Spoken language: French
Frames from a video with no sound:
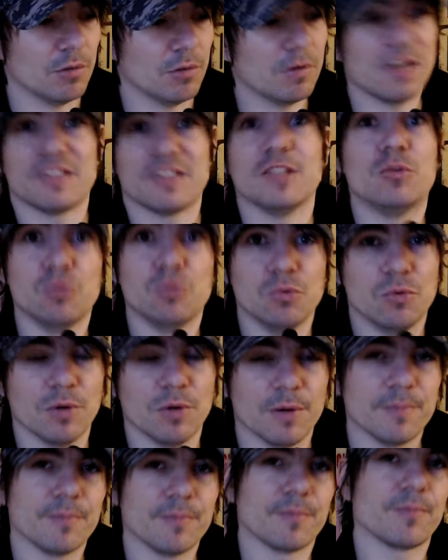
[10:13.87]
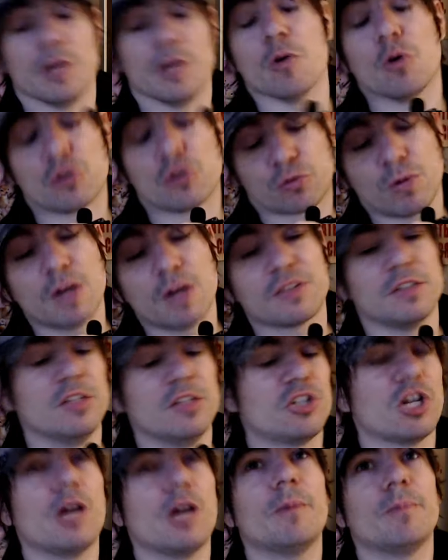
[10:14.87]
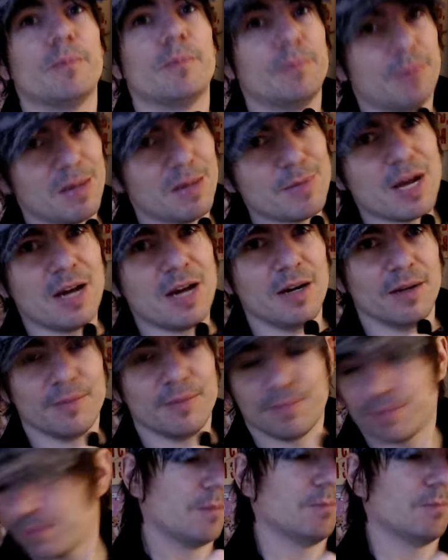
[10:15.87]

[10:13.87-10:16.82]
voilà c'est tout quoi. Et en soi c'est déjà pas mal.